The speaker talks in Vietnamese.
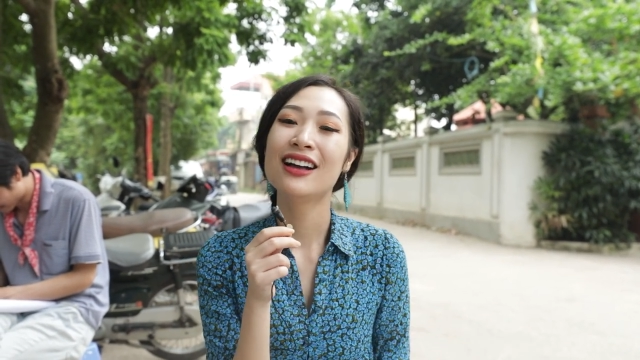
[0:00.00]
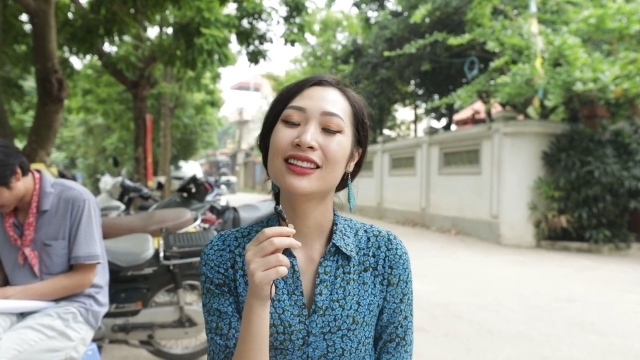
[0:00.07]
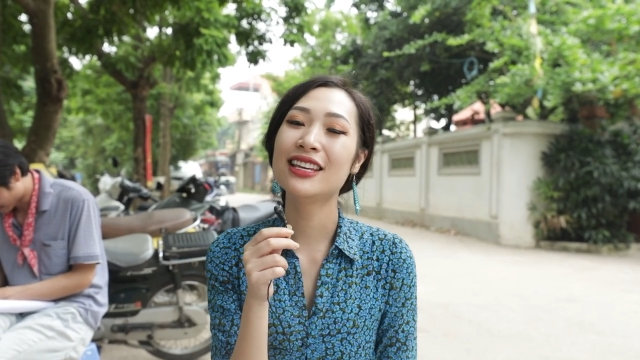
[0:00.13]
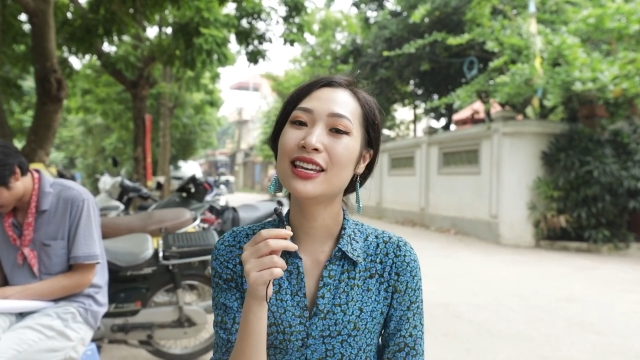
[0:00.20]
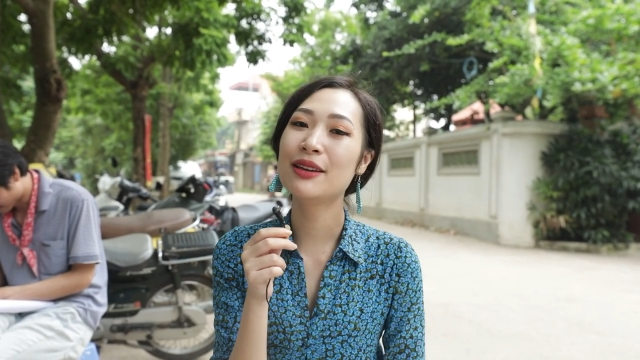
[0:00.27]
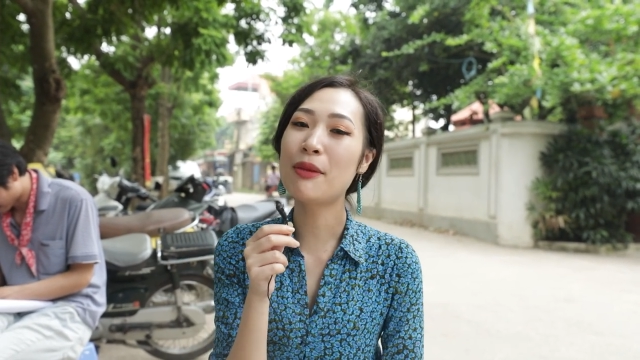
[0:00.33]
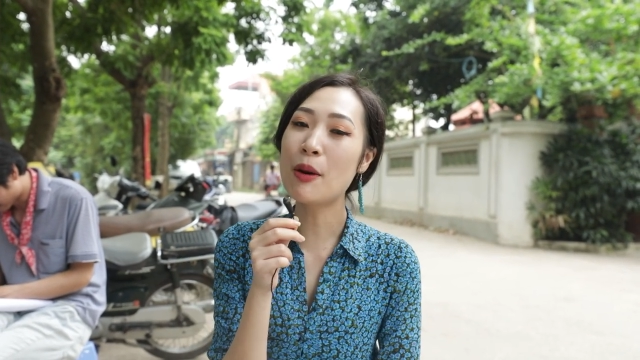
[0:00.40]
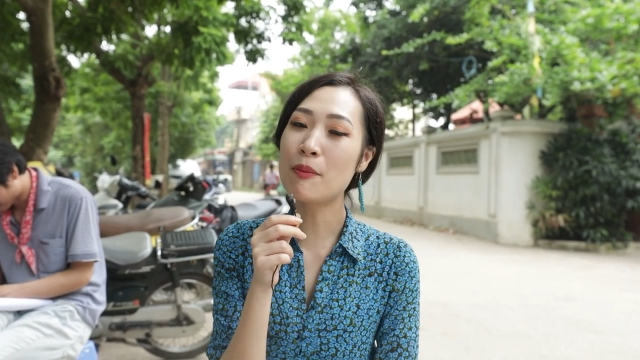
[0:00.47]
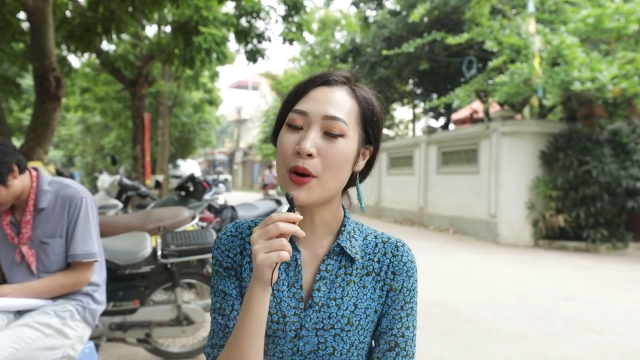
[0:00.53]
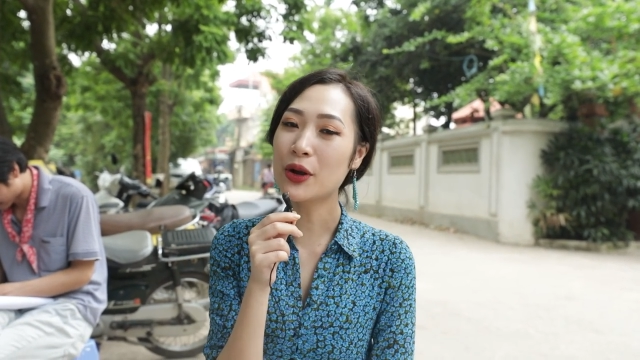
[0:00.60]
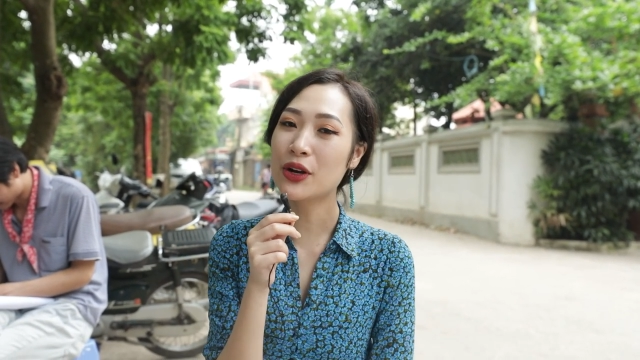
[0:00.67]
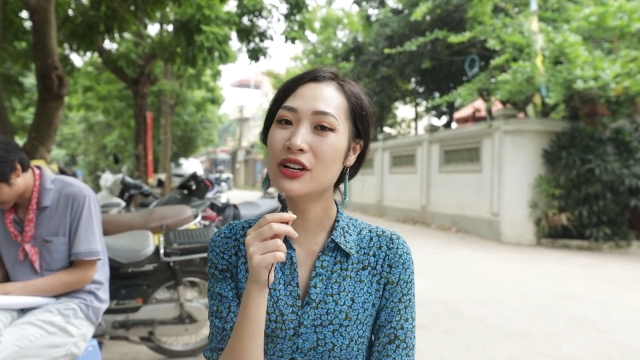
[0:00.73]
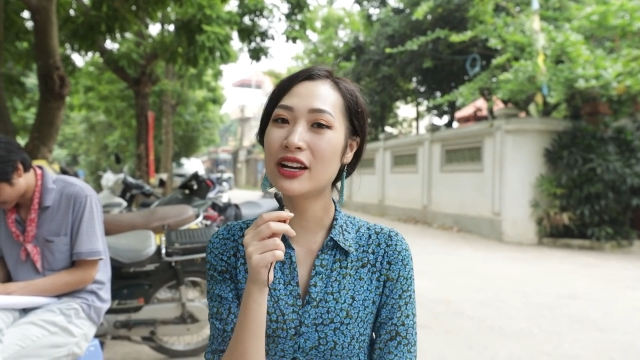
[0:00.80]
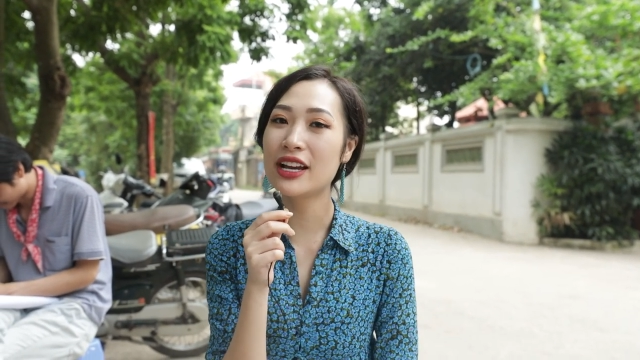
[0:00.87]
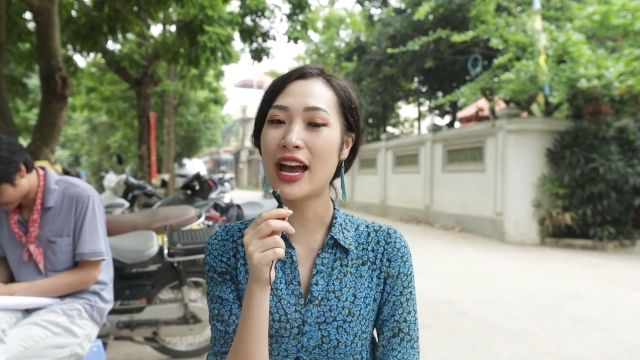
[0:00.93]
thì mong mọi
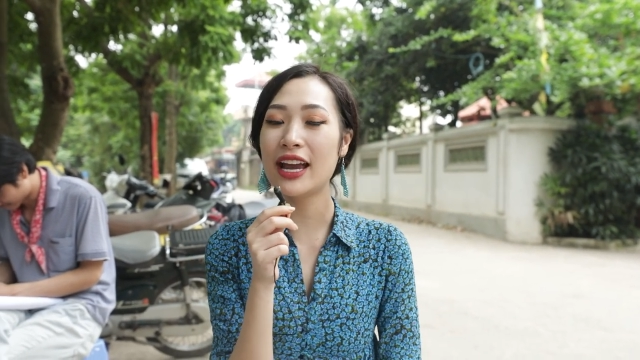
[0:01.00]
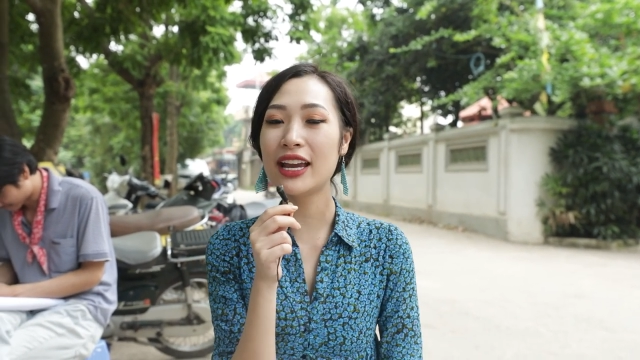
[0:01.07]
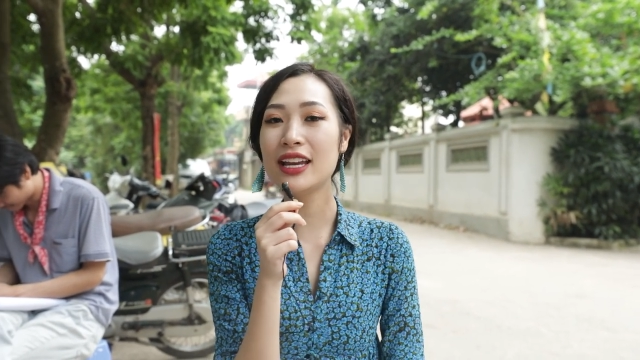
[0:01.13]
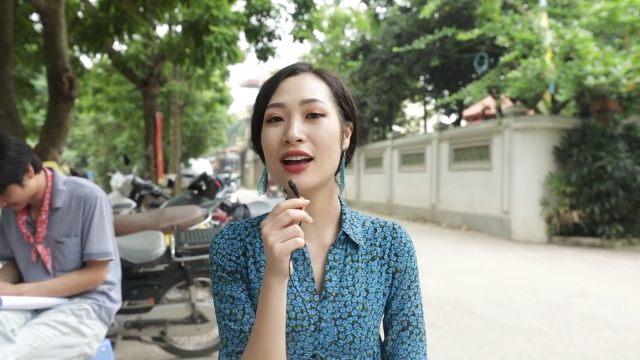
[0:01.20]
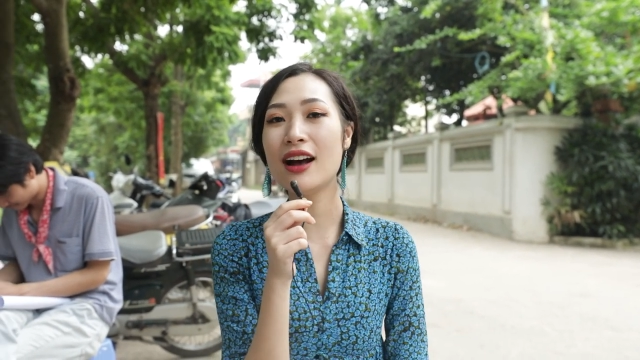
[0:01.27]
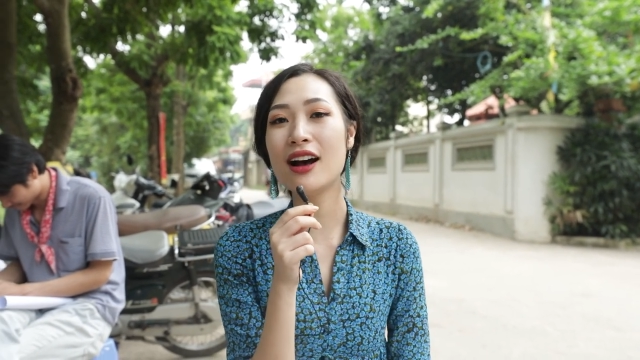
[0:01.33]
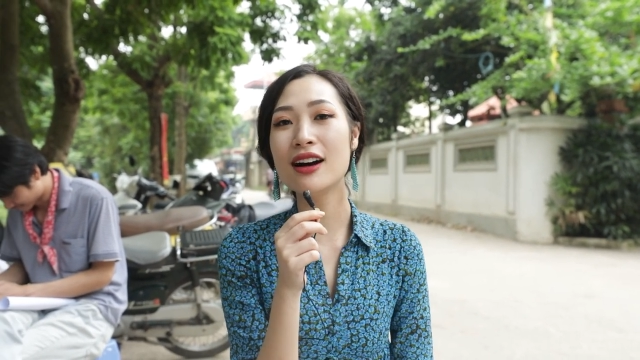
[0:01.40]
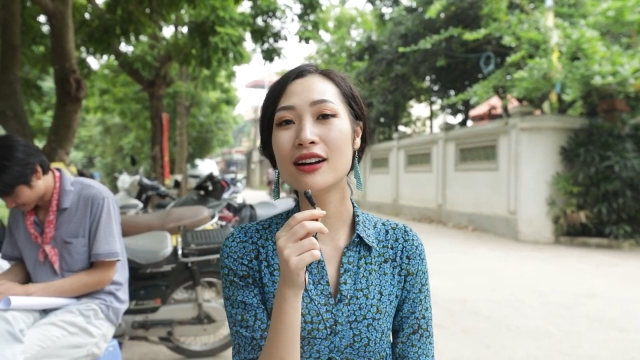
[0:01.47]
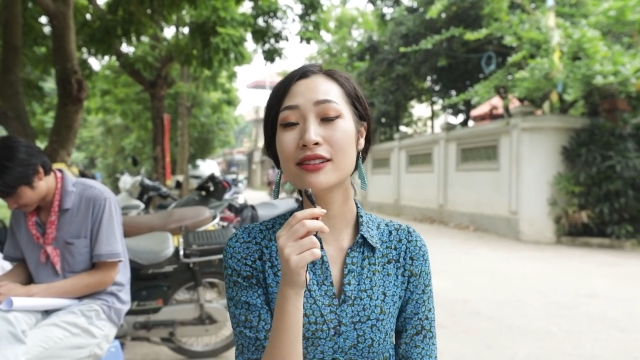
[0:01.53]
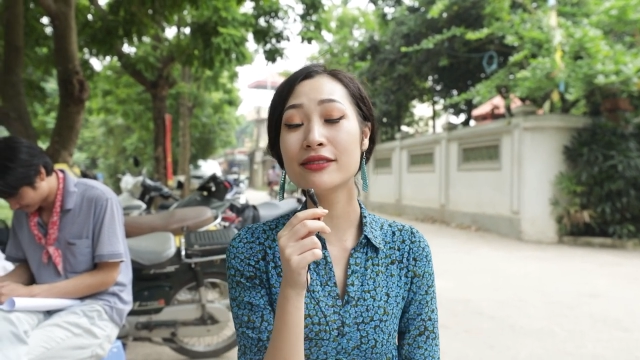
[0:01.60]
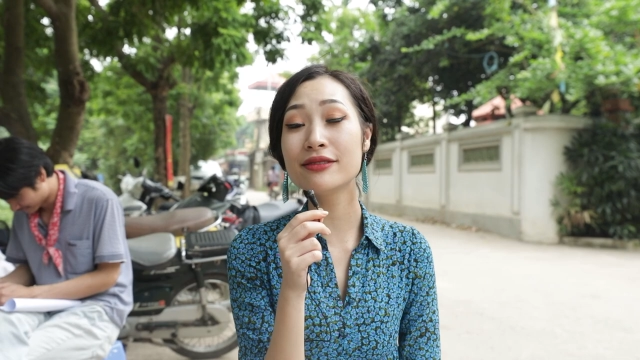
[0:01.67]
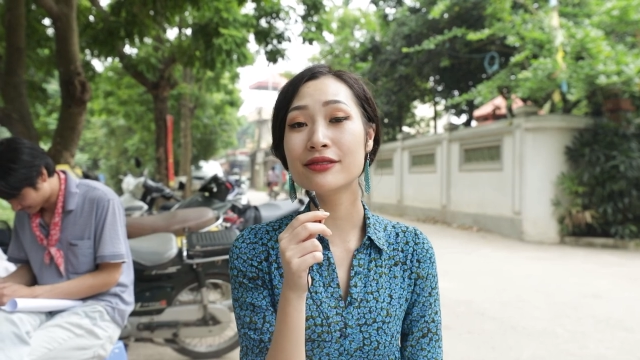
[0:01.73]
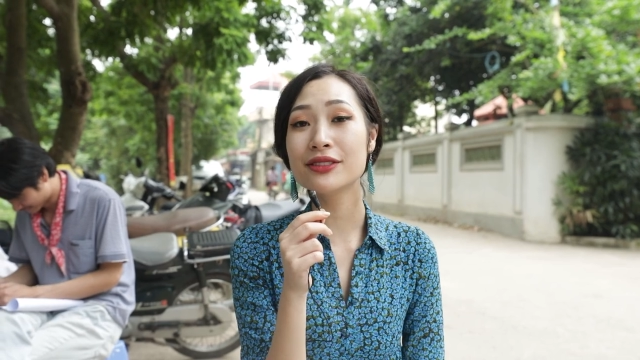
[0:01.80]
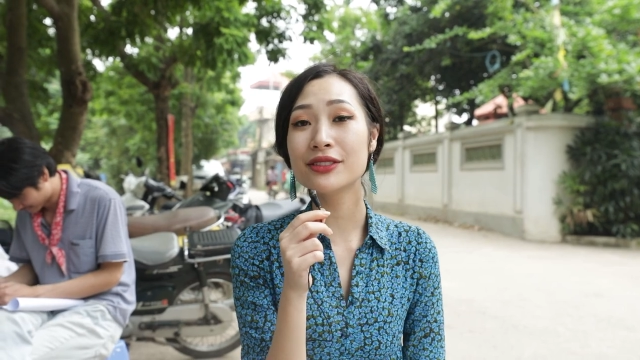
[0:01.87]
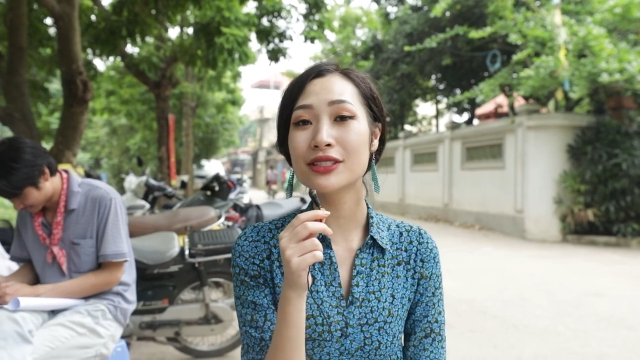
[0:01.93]
người hãy ờ,